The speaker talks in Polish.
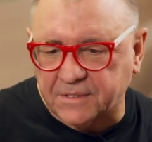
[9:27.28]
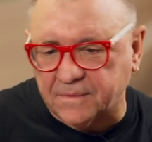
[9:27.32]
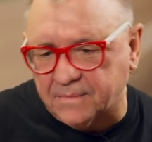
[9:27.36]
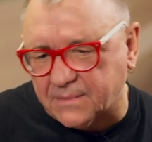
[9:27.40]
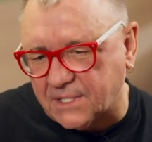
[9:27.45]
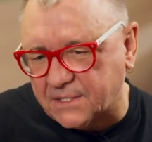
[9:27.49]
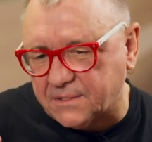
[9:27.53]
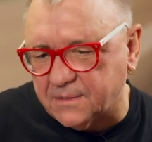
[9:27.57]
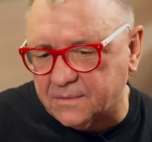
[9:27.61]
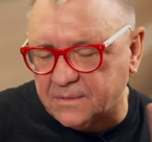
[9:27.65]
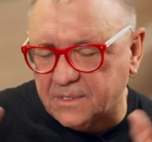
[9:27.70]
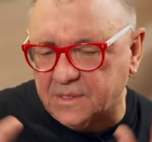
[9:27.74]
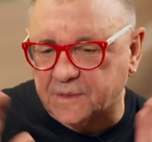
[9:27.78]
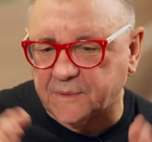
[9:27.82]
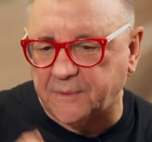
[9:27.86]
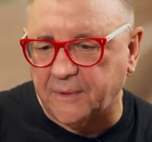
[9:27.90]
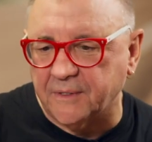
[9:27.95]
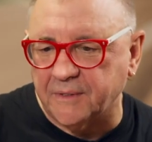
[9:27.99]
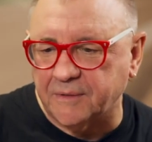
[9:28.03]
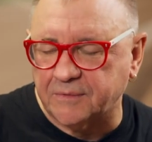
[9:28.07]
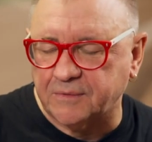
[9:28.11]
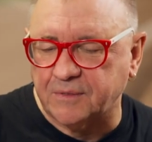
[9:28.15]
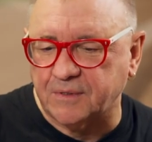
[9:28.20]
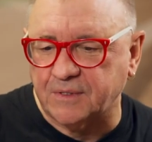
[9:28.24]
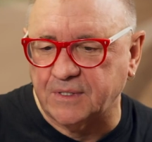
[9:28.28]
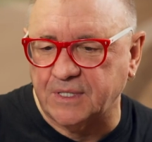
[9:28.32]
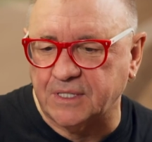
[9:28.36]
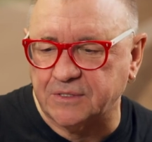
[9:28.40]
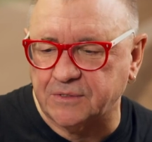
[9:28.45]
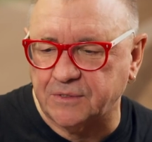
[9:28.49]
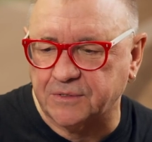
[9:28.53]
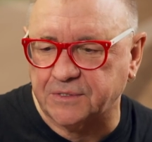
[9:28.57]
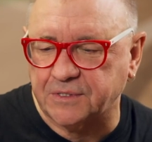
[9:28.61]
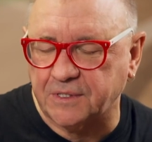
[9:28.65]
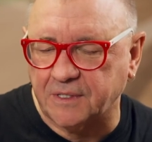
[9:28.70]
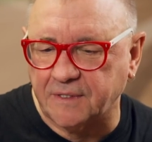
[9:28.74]
pierwszym takim zespołem, który
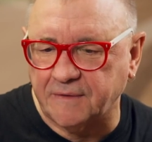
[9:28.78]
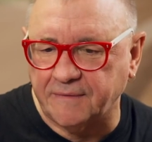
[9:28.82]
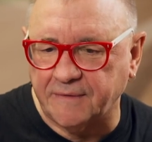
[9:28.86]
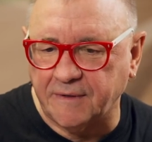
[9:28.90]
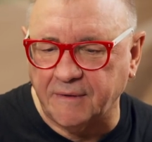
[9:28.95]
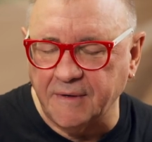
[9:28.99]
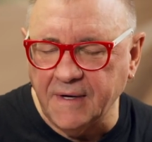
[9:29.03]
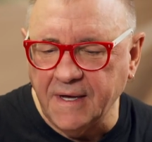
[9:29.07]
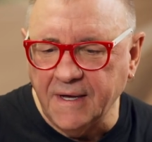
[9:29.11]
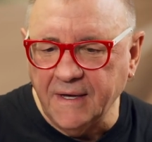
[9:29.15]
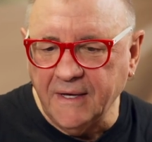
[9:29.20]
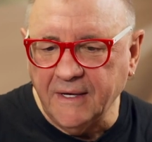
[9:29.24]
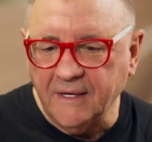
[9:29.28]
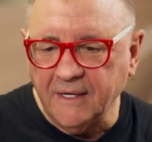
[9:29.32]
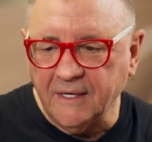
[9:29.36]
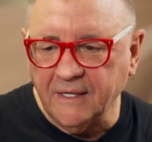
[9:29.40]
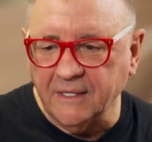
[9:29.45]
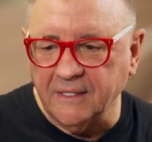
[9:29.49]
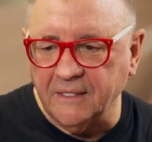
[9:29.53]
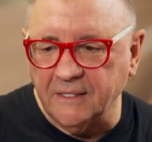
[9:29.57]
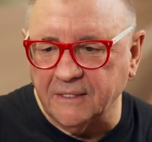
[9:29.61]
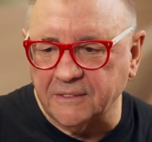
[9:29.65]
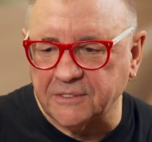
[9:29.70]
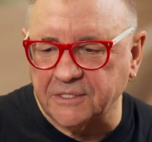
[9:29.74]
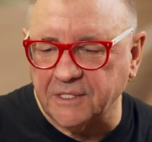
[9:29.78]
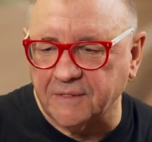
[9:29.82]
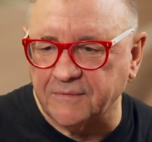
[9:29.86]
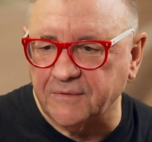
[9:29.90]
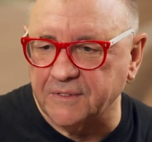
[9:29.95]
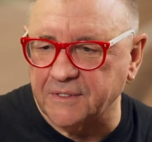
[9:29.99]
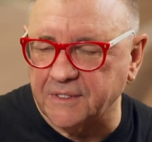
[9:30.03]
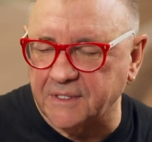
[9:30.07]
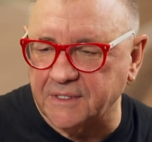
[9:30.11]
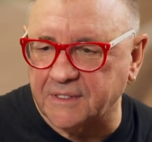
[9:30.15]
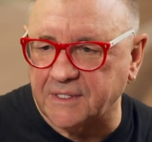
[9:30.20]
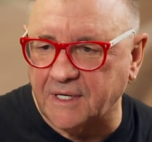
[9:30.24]
nas oczarował, e,
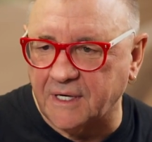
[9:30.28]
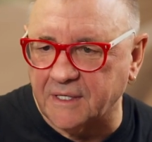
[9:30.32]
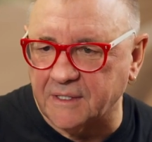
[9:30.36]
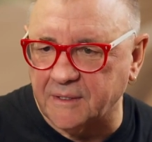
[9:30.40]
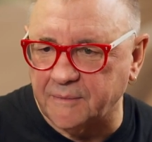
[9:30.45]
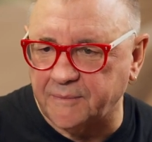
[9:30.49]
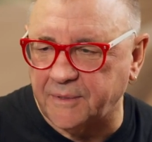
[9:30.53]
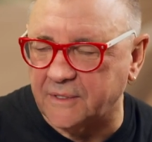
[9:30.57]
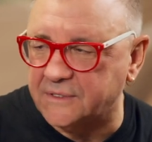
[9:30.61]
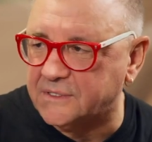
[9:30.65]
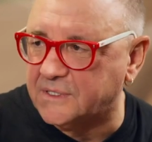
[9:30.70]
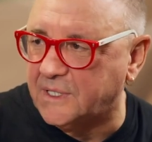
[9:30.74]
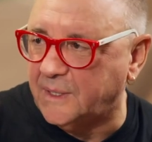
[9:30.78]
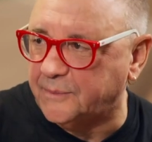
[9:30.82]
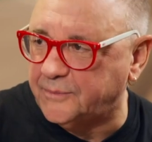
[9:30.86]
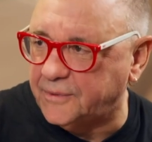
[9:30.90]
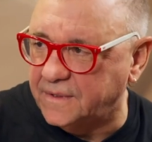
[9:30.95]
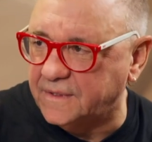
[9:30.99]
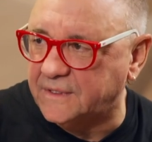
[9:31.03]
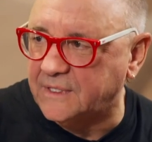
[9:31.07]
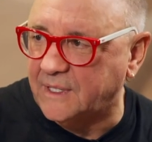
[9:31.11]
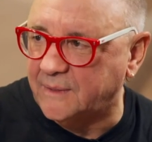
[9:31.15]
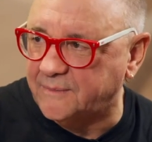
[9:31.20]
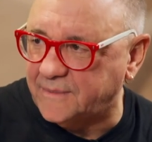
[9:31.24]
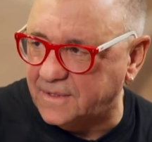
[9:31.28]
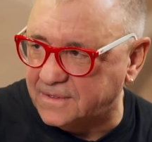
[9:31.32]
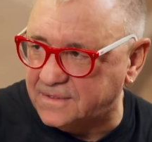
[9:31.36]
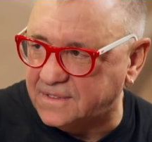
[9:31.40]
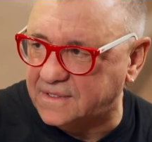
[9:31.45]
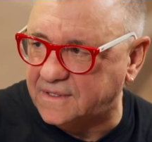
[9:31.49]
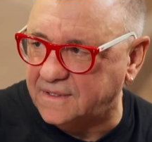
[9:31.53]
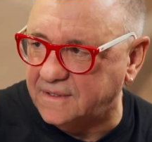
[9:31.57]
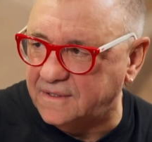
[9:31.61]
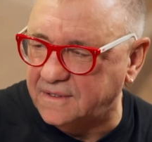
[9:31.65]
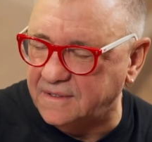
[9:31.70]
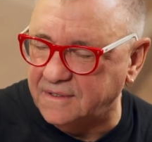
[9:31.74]
czerwone gitary, polska płyta,
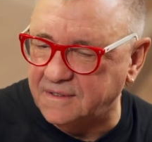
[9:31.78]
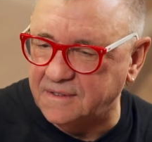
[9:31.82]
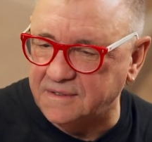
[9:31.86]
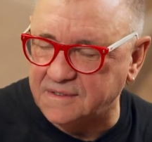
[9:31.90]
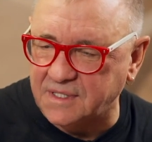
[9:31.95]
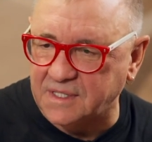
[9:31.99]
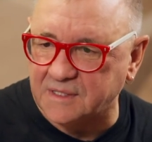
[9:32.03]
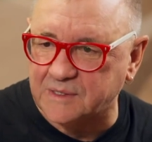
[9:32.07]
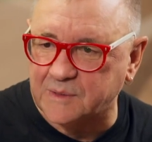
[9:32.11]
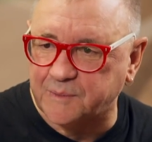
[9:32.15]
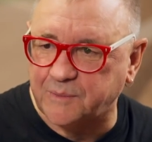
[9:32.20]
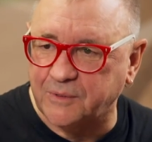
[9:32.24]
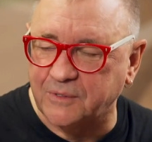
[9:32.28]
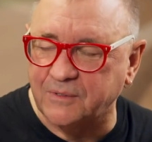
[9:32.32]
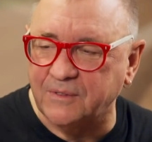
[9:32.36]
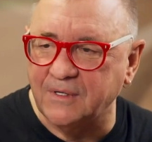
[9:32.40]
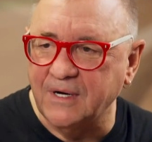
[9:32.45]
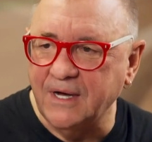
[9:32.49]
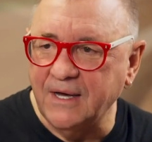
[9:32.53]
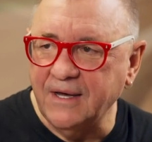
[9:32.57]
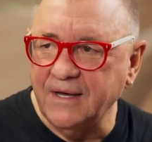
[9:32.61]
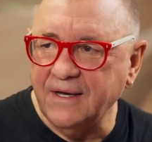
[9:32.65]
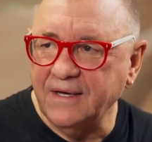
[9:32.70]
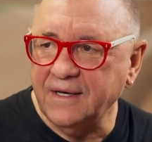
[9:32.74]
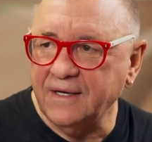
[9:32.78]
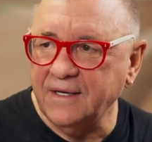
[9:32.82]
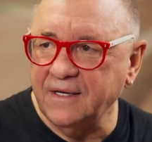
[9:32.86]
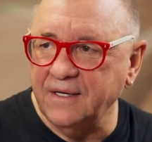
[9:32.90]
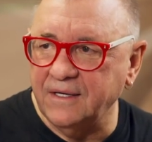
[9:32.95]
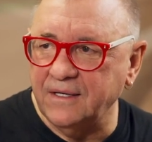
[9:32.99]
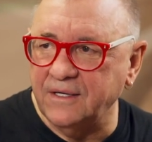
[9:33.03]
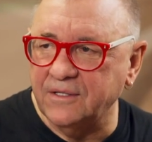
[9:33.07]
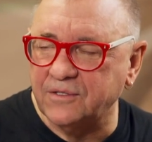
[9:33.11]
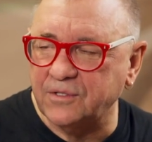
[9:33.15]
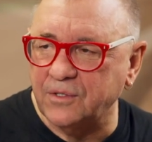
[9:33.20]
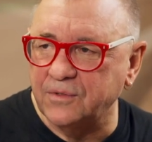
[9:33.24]
polski zespół
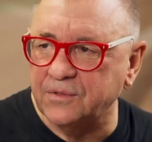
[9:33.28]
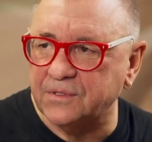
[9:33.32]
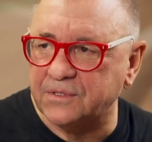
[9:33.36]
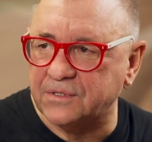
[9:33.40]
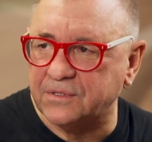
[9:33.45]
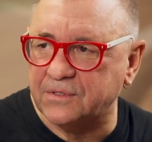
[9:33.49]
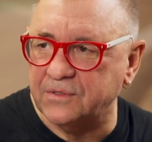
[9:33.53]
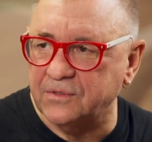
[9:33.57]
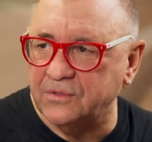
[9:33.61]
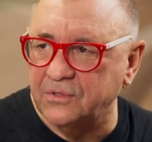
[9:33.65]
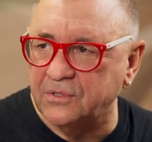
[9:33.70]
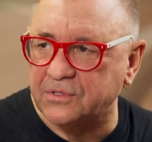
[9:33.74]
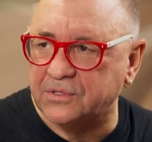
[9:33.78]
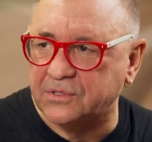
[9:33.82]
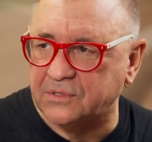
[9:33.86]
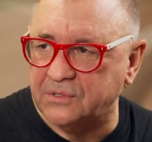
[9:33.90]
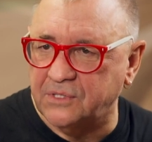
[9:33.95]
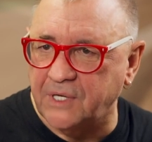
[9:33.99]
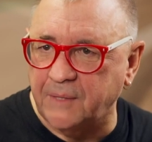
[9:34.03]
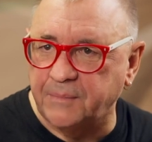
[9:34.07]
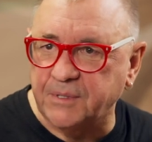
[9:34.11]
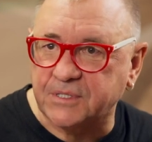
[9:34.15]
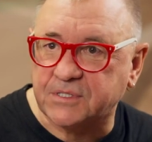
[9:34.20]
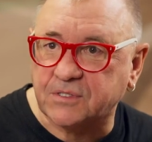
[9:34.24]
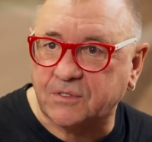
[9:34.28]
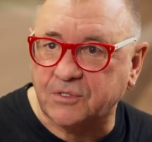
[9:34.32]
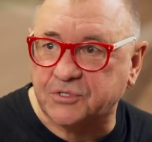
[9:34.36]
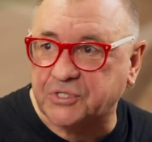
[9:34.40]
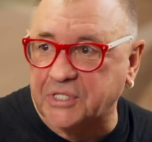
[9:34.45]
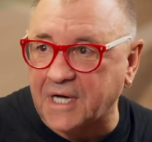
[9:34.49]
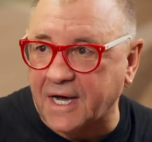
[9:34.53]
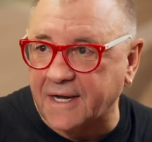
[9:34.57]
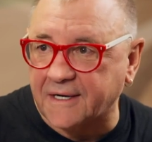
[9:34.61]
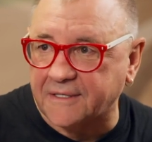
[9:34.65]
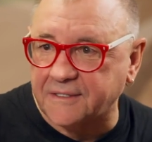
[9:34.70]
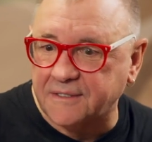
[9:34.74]
i, i to już, już
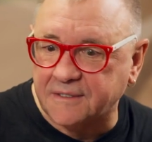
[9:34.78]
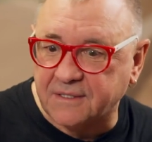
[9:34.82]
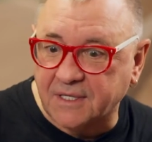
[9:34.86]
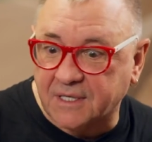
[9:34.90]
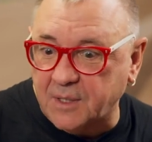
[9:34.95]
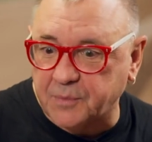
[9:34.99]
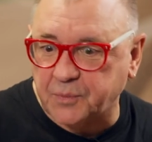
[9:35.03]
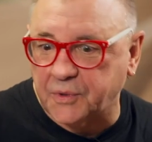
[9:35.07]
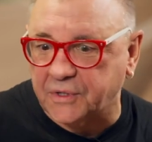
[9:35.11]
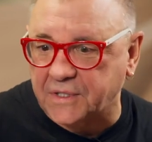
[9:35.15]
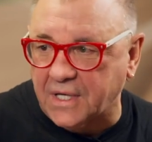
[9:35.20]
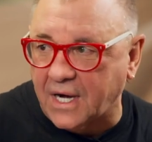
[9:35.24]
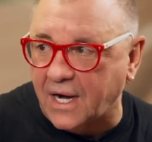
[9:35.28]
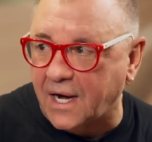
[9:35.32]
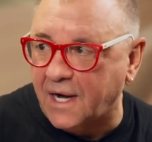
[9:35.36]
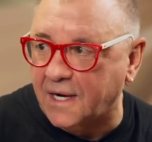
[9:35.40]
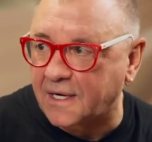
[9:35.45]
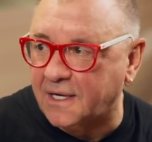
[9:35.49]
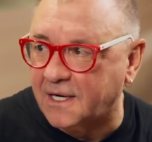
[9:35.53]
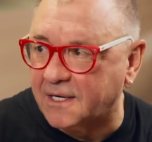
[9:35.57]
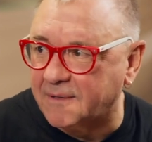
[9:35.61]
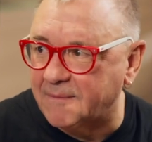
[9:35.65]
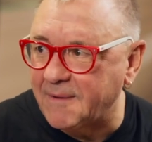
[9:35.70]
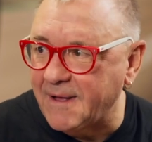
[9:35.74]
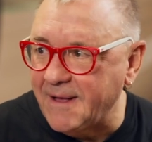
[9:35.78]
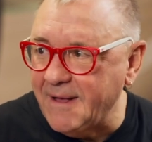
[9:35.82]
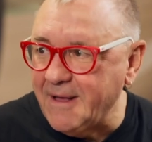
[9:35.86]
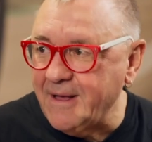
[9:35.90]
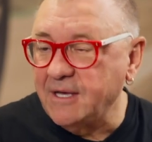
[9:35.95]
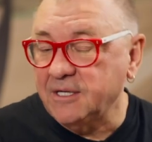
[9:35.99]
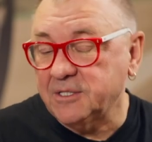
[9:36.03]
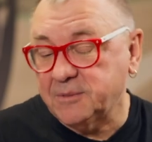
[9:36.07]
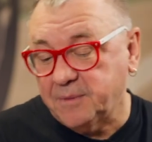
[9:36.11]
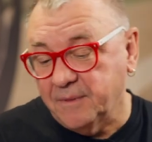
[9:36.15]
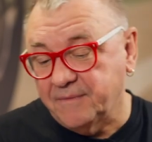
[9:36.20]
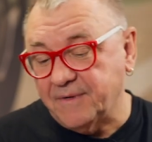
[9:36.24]
niebiesko-czarni, taka Śpiewali płyta, po
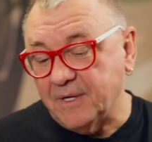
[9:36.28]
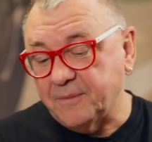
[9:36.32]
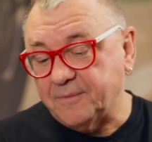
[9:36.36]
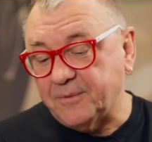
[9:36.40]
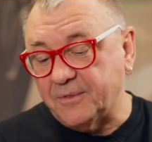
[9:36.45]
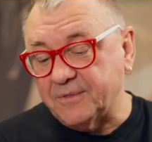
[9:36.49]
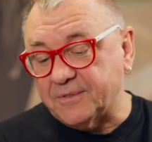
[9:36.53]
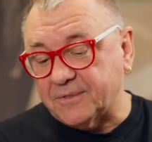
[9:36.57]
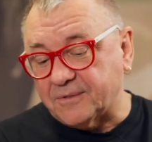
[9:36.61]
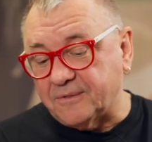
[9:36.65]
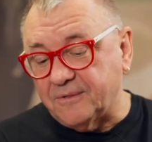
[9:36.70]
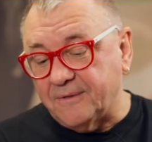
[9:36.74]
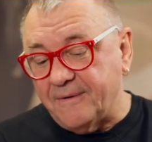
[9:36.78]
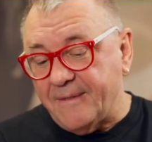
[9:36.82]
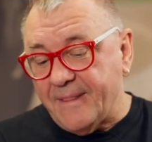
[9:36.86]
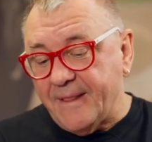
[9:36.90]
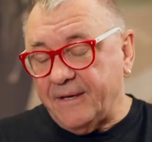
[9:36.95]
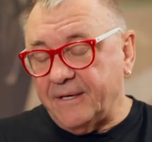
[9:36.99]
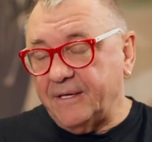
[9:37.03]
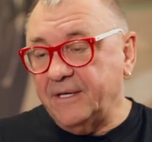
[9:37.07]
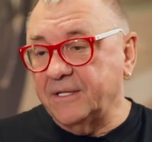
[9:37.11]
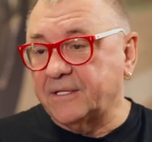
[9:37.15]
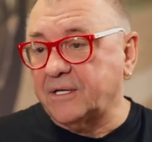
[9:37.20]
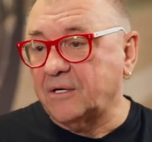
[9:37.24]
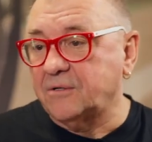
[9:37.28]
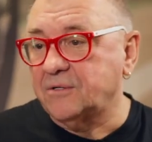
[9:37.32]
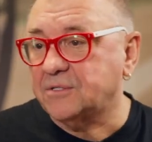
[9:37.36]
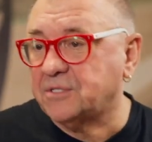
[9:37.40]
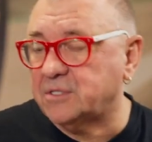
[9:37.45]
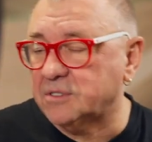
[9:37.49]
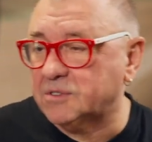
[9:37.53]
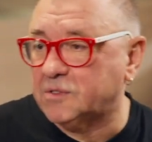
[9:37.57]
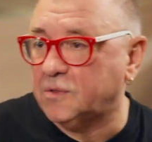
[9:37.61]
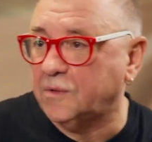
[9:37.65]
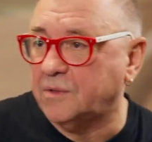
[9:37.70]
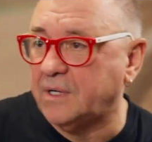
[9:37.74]
polsku. Śpiewali polsku i
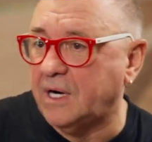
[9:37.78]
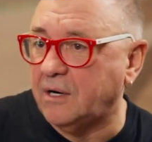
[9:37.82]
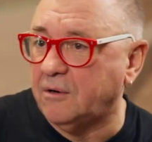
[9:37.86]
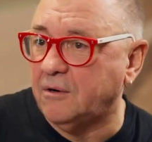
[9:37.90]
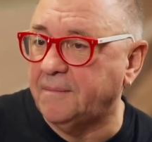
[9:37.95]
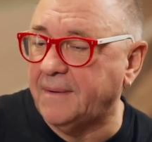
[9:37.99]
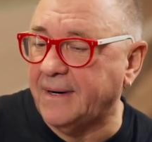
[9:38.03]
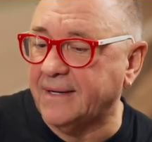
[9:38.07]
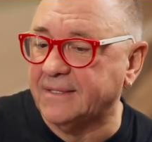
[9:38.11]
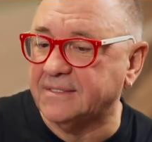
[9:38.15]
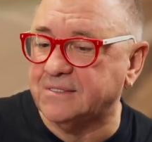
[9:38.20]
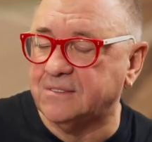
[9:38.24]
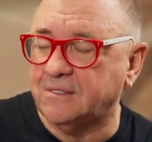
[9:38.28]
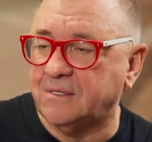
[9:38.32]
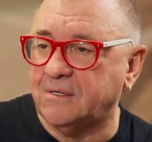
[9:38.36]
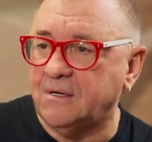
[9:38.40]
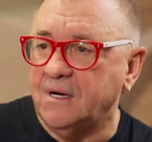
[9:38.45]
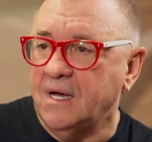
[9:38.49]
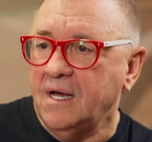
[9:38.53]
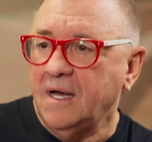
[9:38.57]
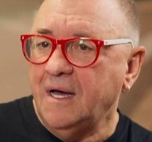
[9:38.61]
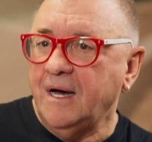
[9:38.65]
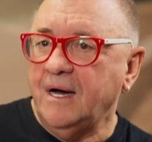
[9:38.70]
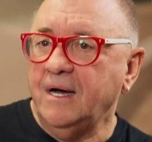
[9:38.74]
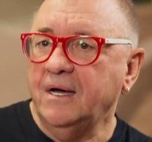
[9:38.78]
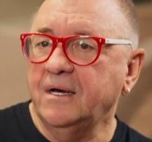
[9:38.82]
tego się słuchało bardzo.